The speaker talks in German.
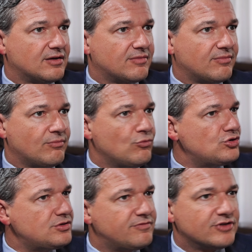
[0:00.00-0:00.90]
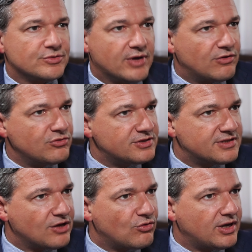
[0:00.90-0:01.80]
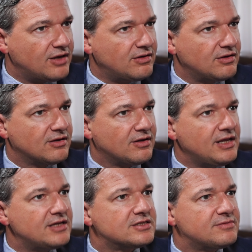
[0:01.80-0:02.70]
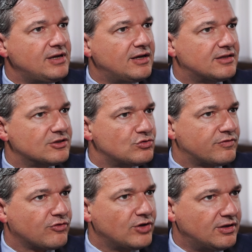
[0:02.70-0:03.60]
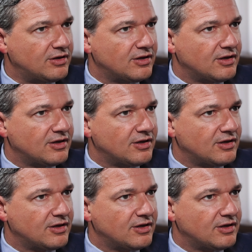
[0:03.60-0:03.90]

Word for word: müssen Verschwörungstheorien nicht zwingend dazu führen,